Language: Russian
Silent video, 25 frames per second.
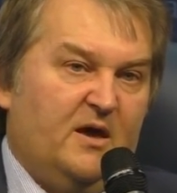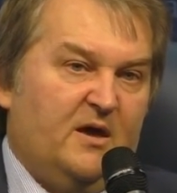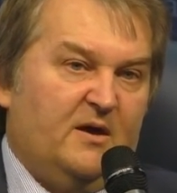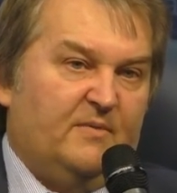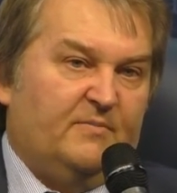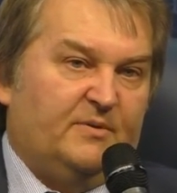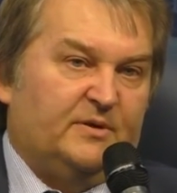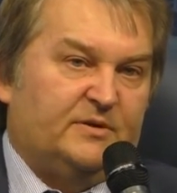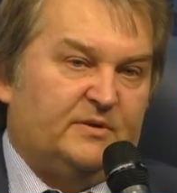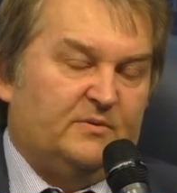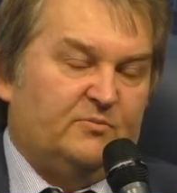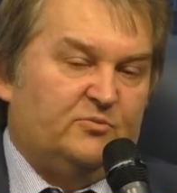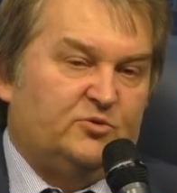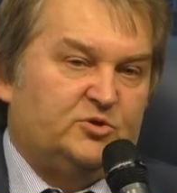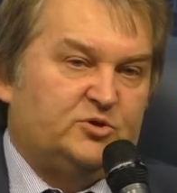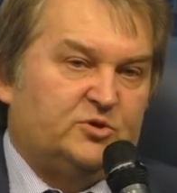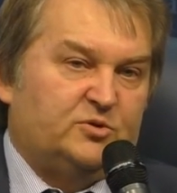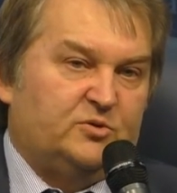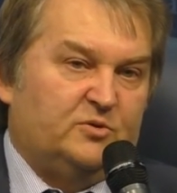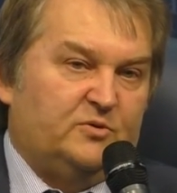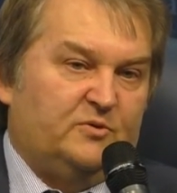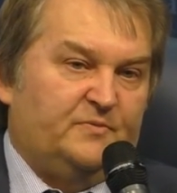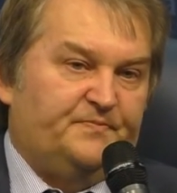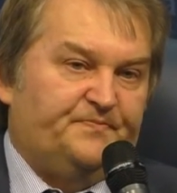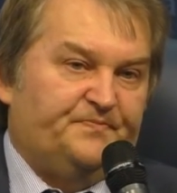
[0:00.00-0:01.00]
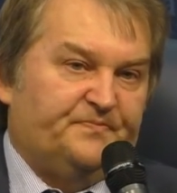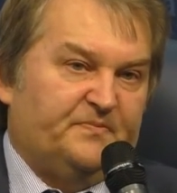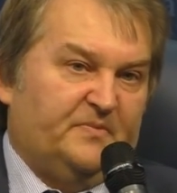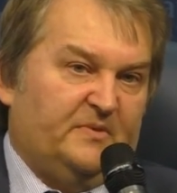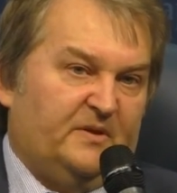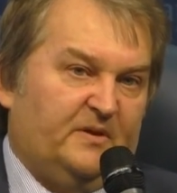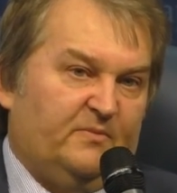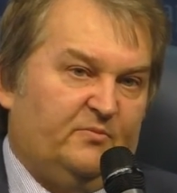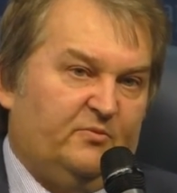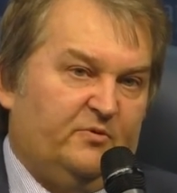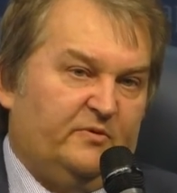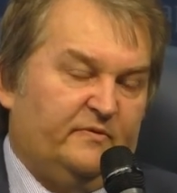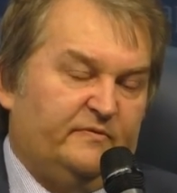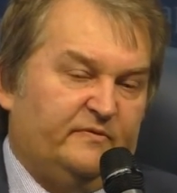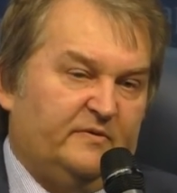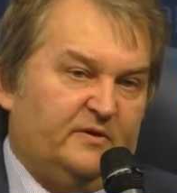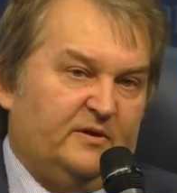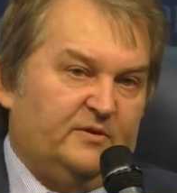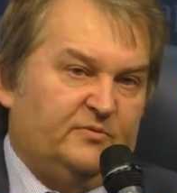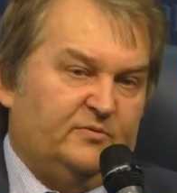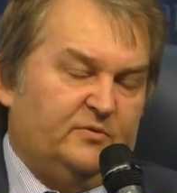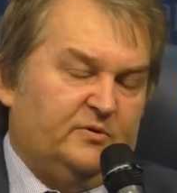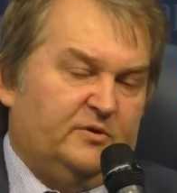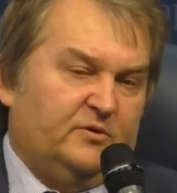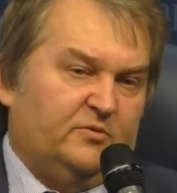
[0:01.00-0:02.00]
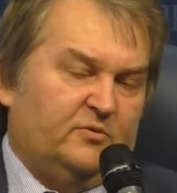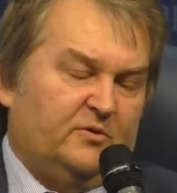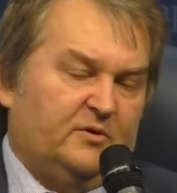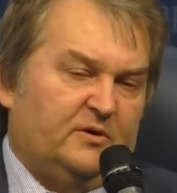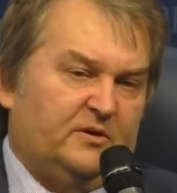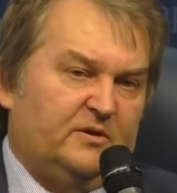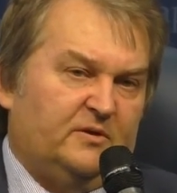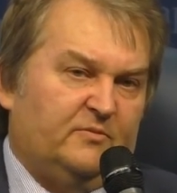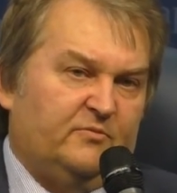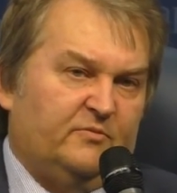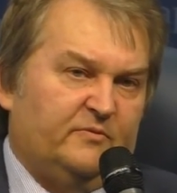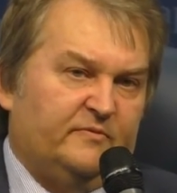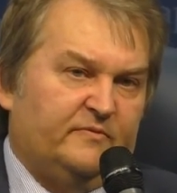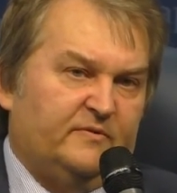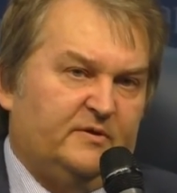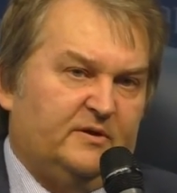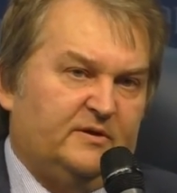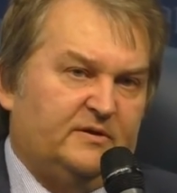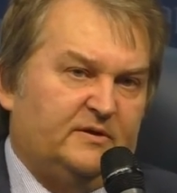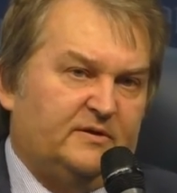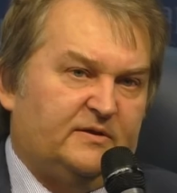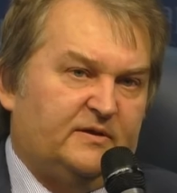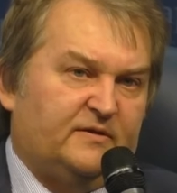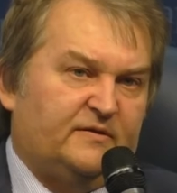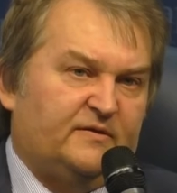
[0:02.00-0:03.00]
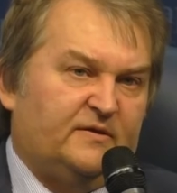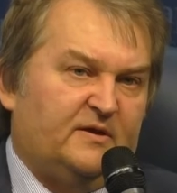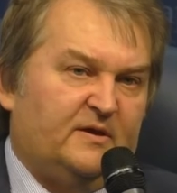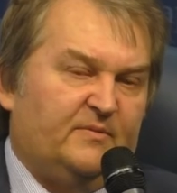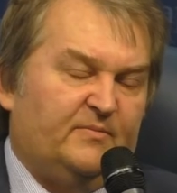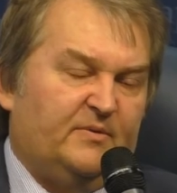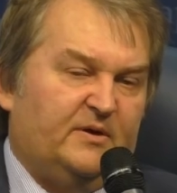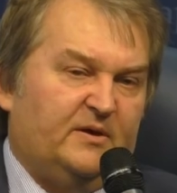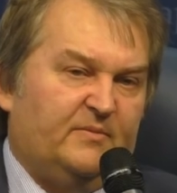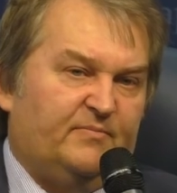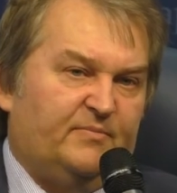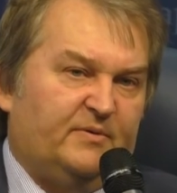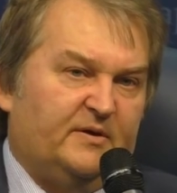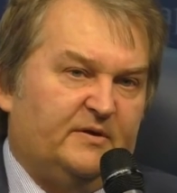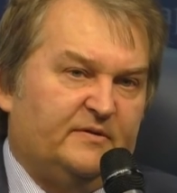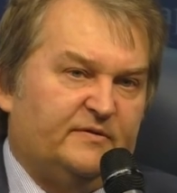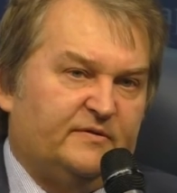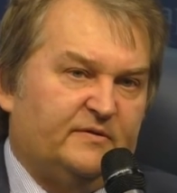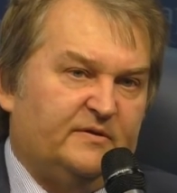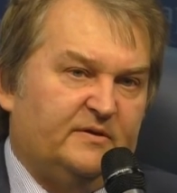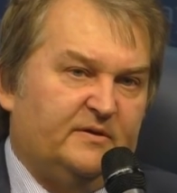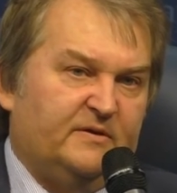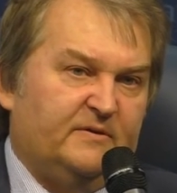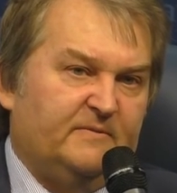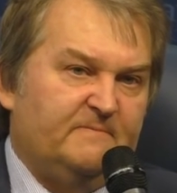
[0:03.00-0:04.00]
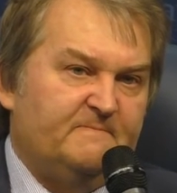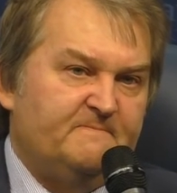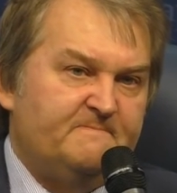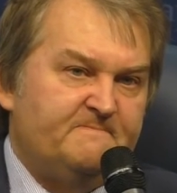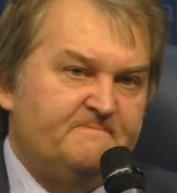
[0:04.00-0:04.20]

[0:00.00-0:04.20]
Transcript: потому что, на мой взгляд, ну не только на мой взгляд, это самый опасный